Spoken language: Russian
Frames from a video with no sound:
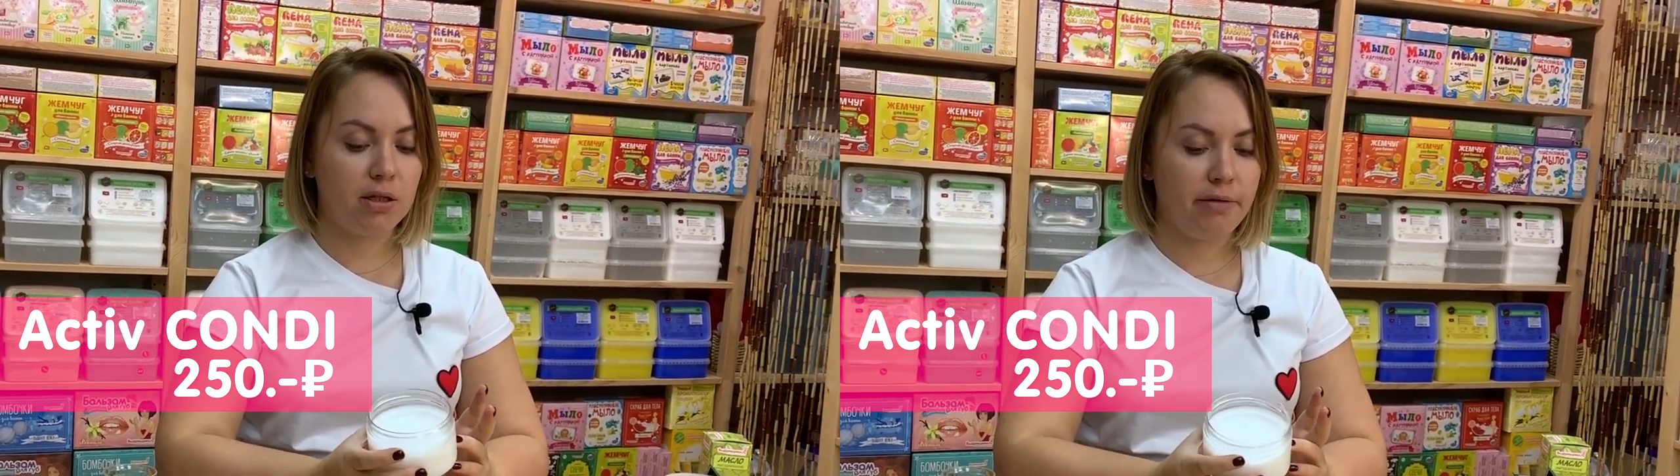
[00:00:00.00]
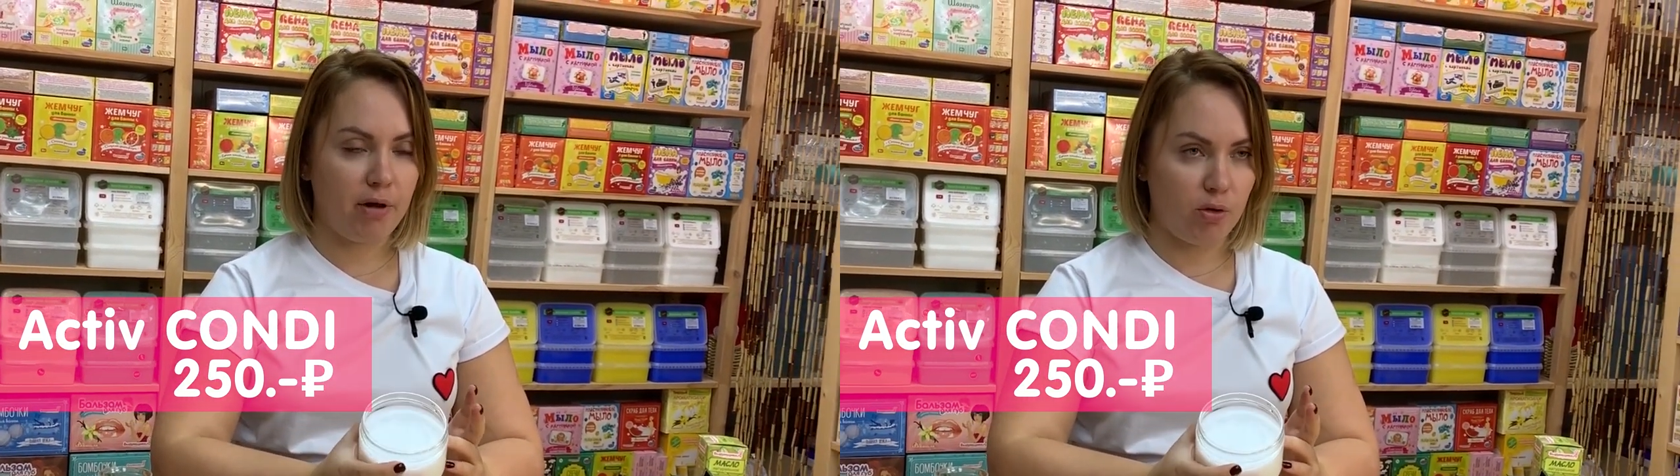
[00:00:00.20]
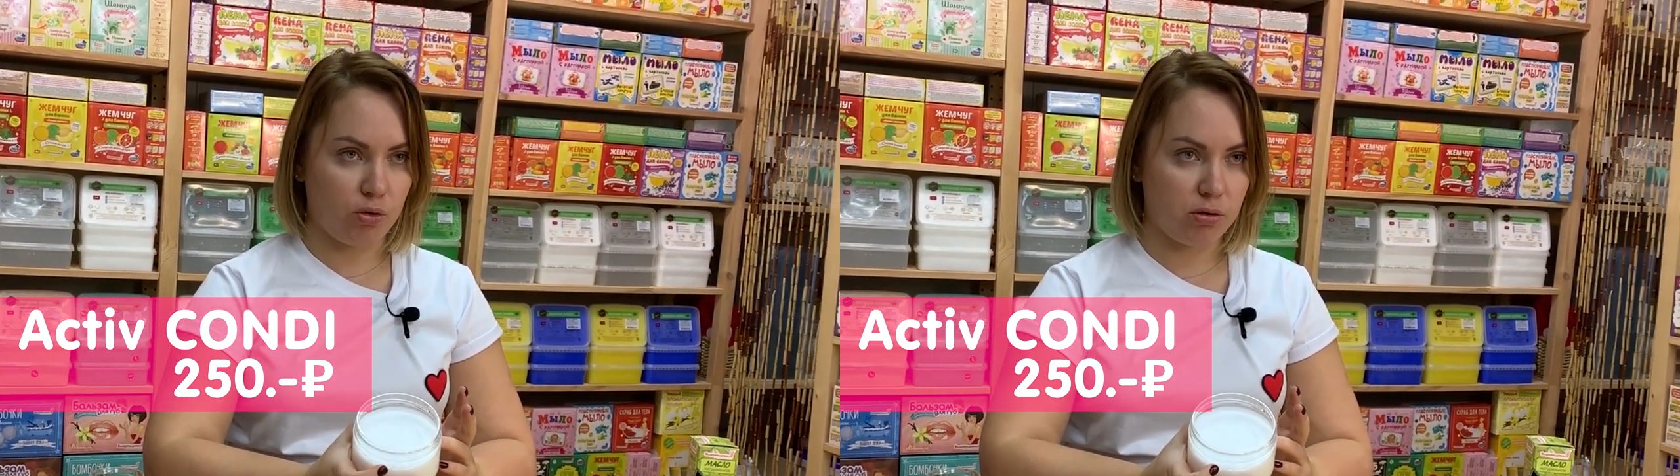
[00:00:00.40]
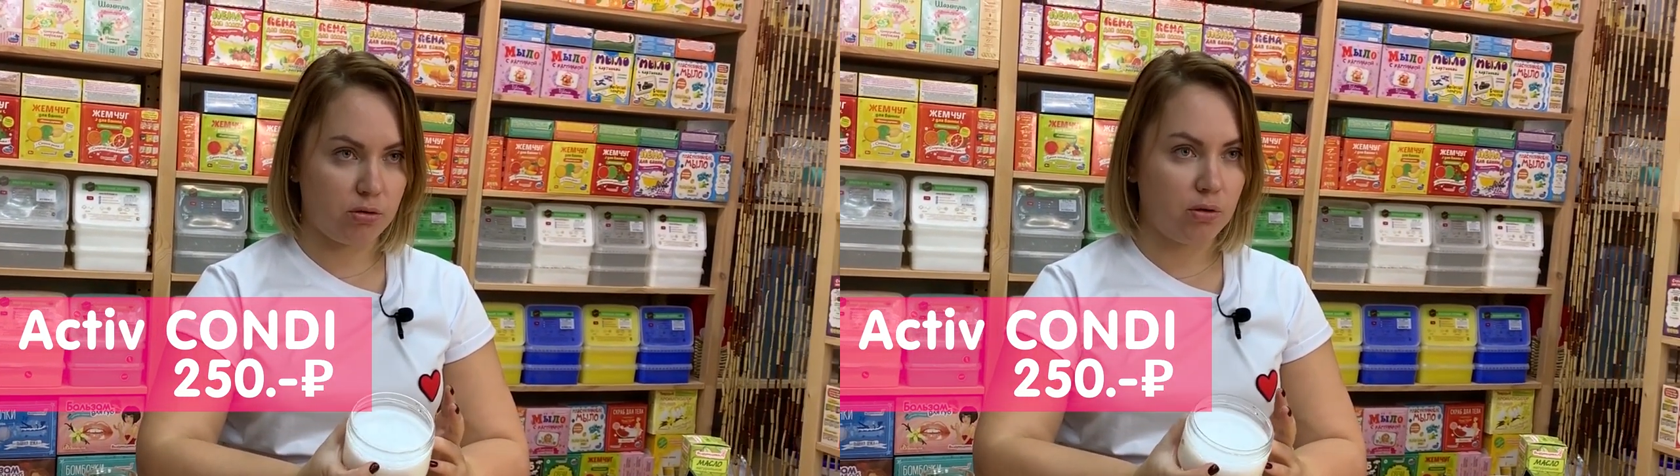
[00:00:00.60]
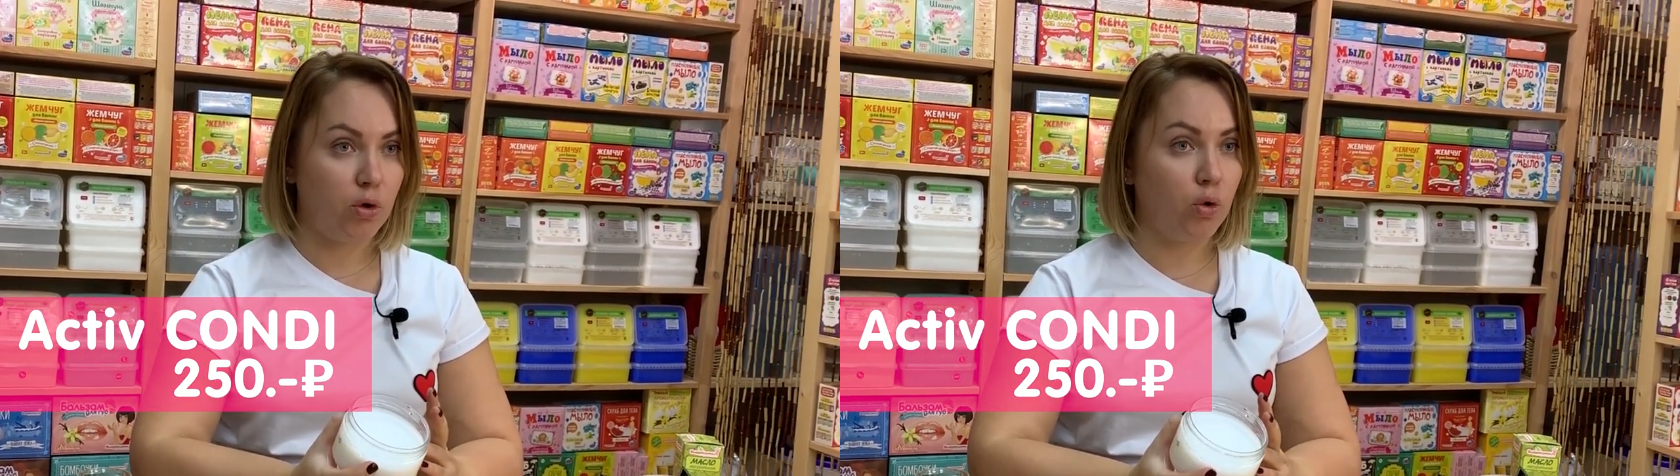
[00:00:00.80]
для
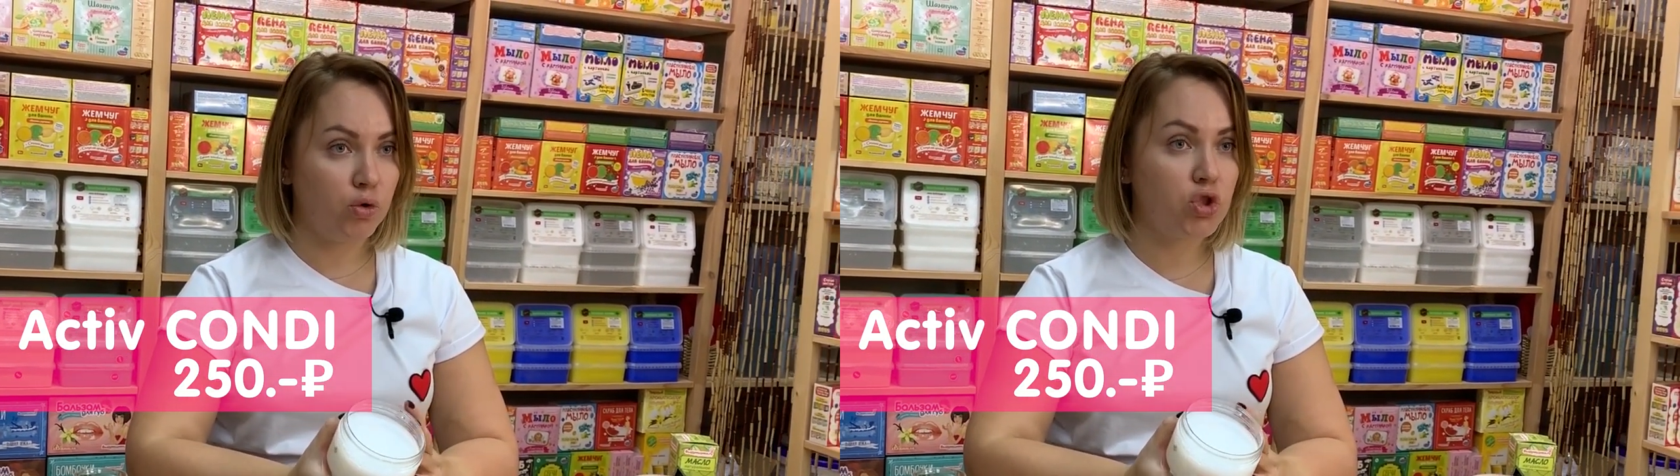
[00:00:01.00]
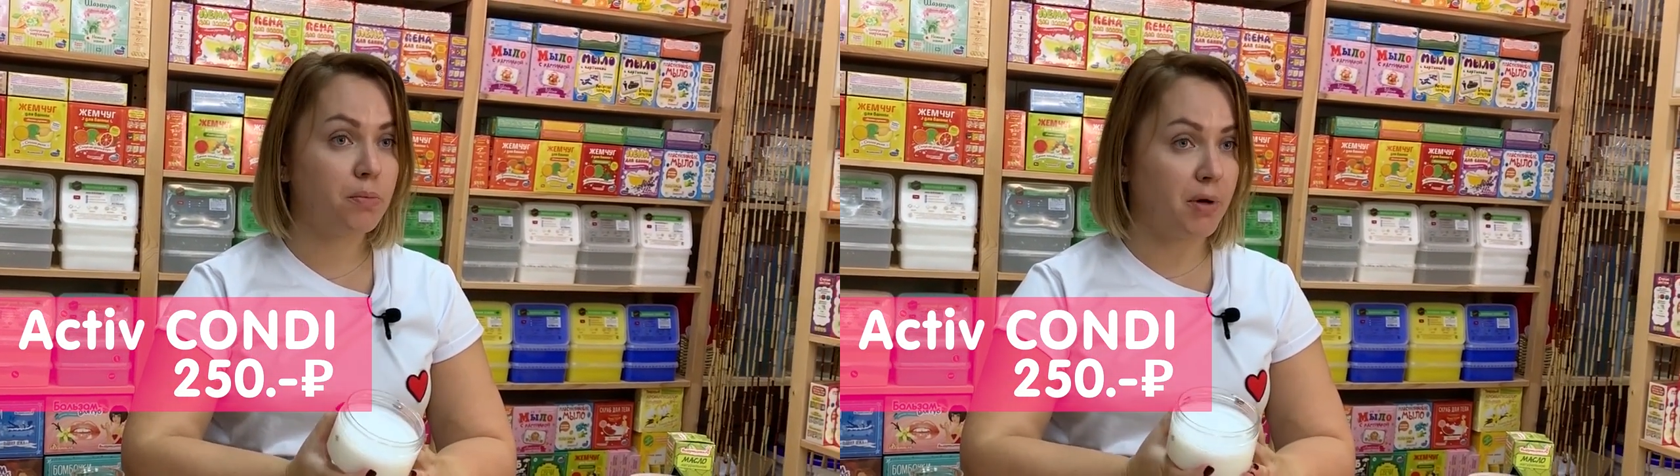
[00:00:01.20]
волос, он же